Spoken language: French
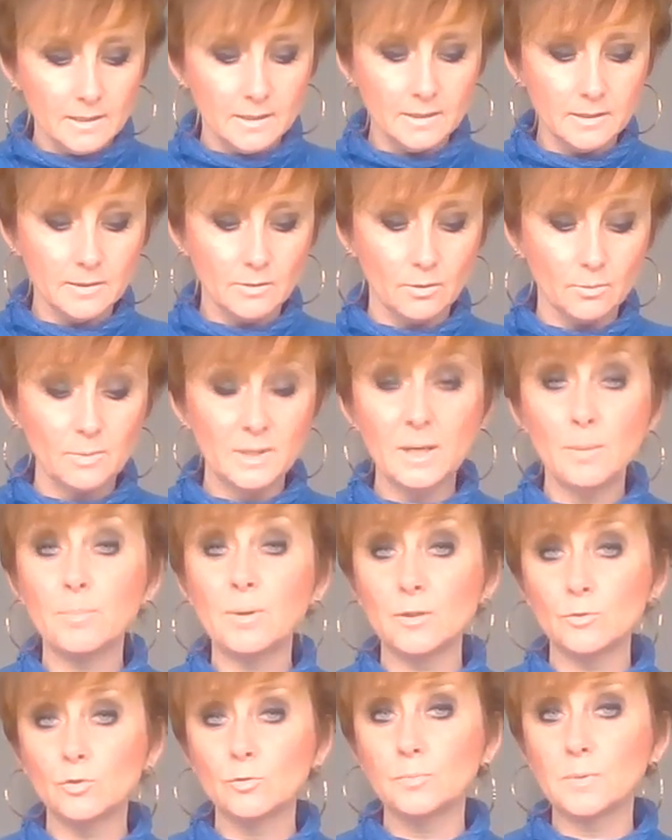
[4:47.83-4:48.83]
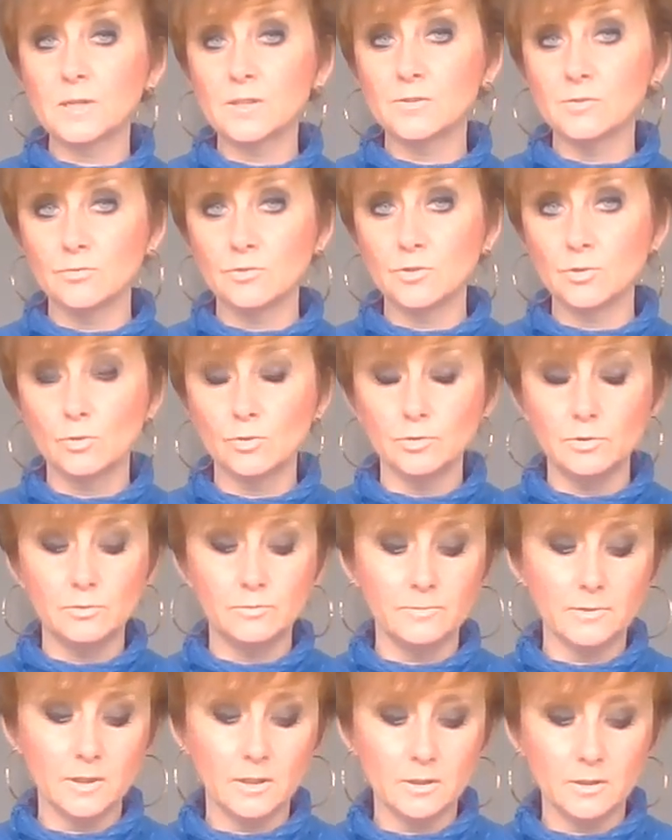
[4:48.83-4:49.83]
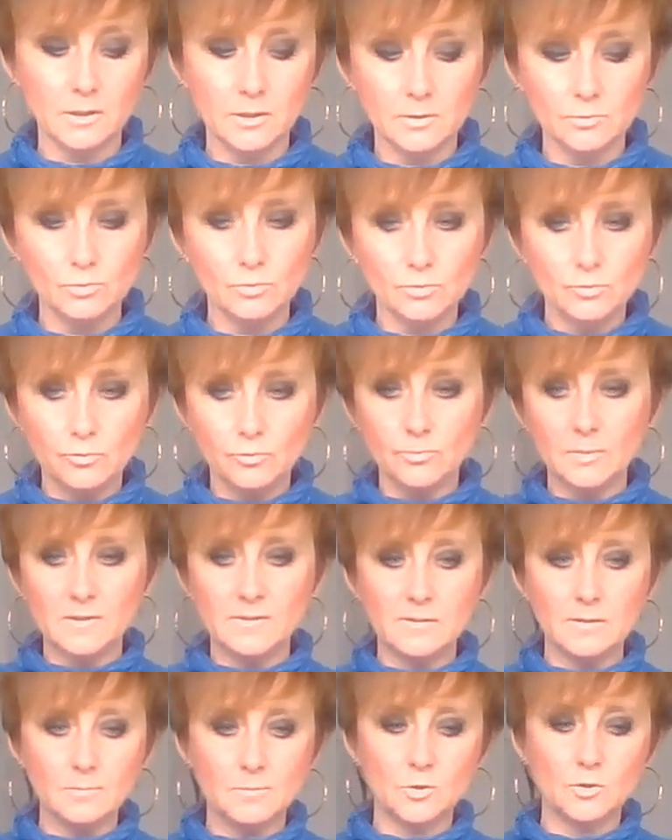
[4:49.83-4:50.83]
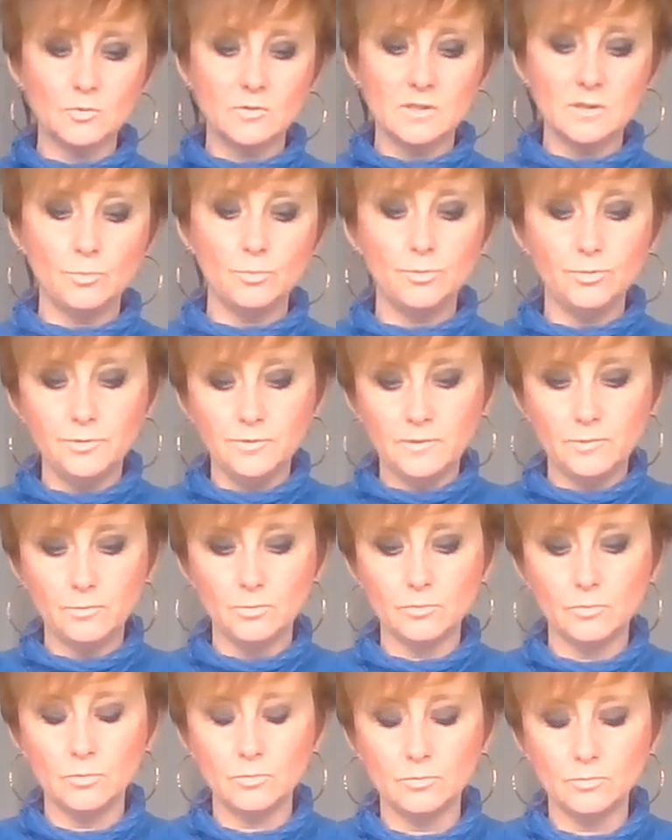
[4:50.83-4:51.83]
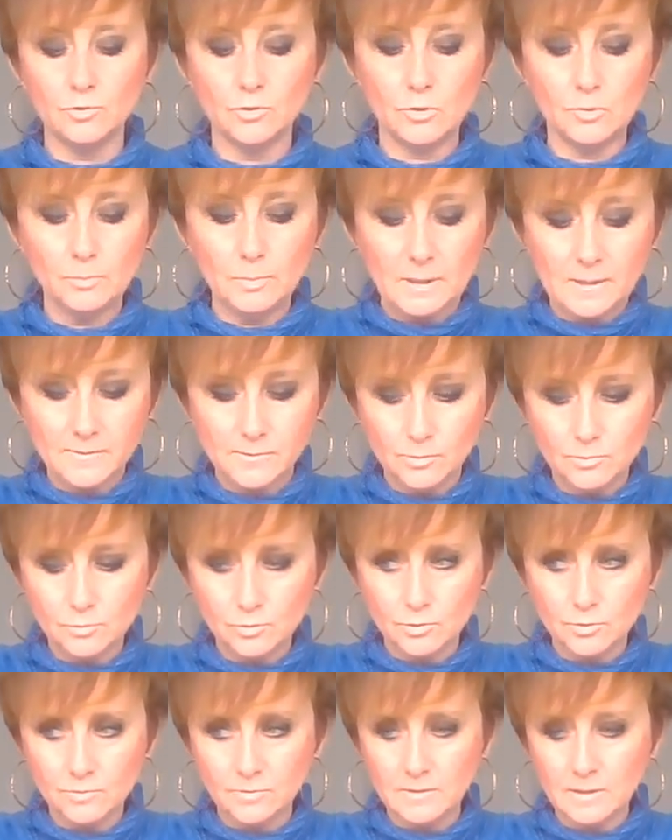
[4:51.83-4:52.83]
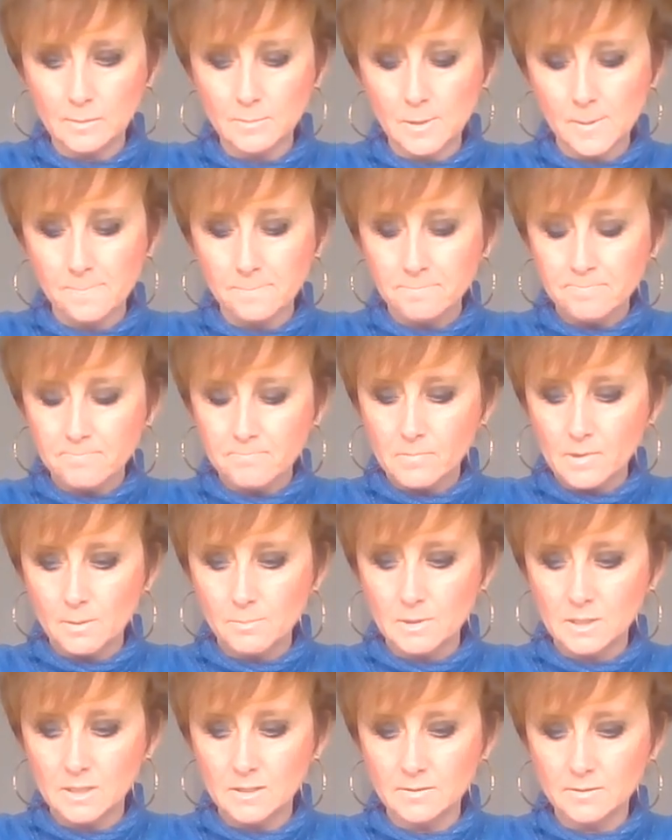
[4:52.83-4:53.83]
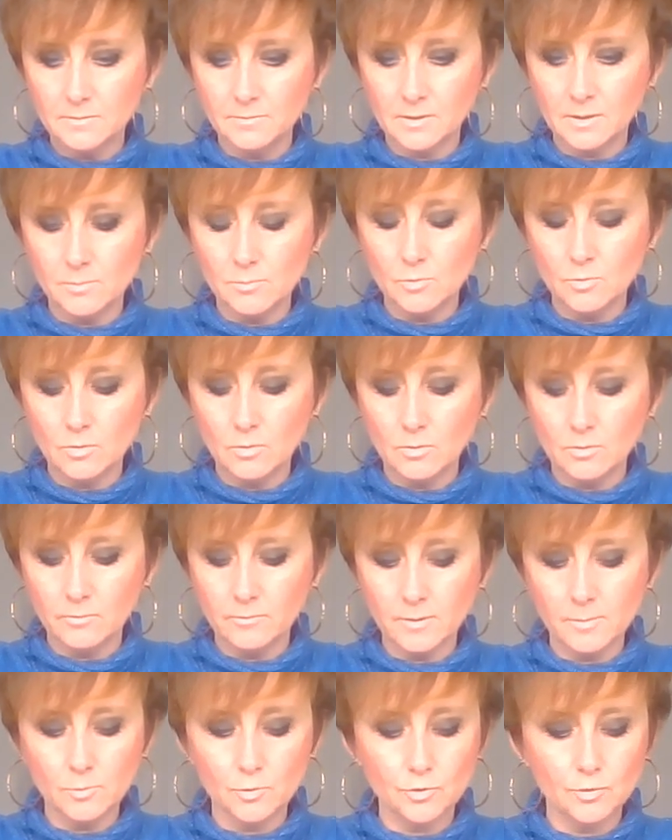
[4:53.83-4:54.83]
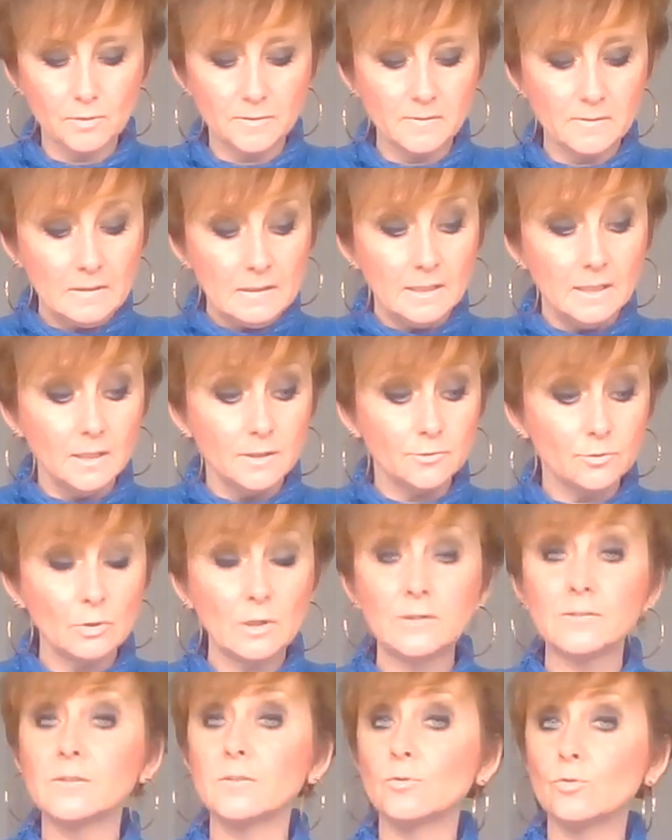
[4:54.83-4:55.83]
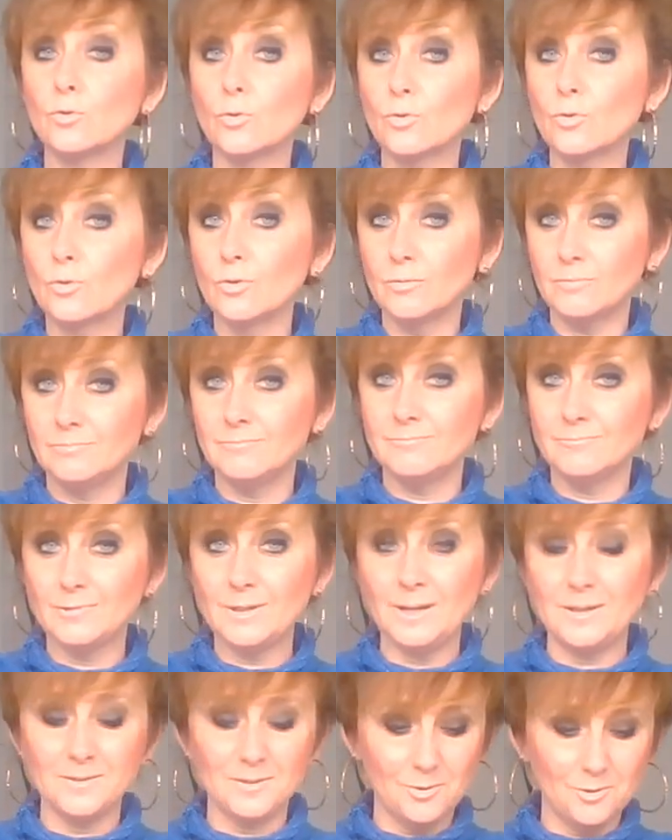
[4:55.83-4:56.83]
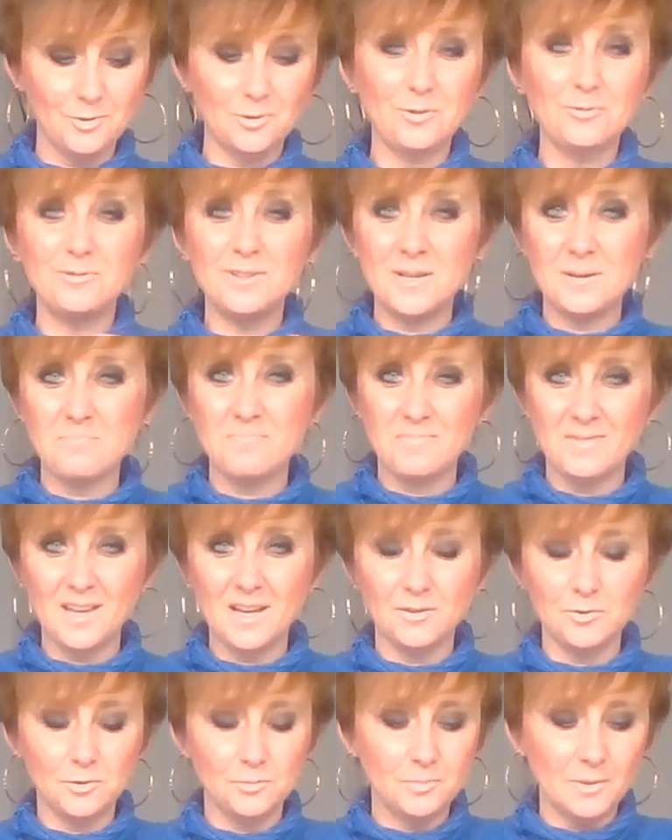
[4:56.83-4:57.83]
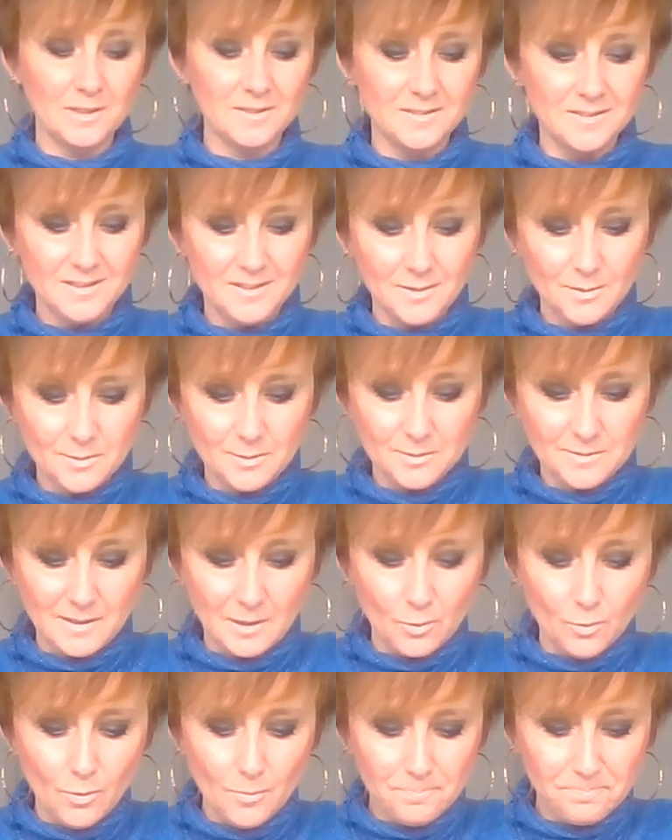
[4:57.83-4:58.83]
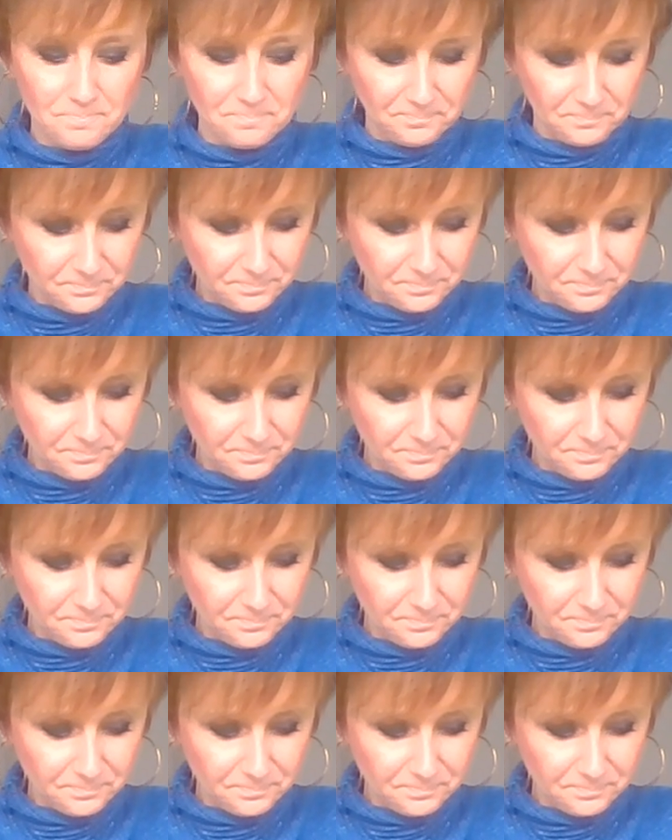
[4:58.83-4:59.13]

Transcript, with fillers: Et, mais il y a plein d'autres personnes. J'ai encore découvert quelqu'un d'autre ce matin, mais je ne sais plus. C'est une, une, jeune personne, une jeune dame, mais qui était vraiment vraiment chouette. Soit, donc voilà, je reviens à notre partie tarot.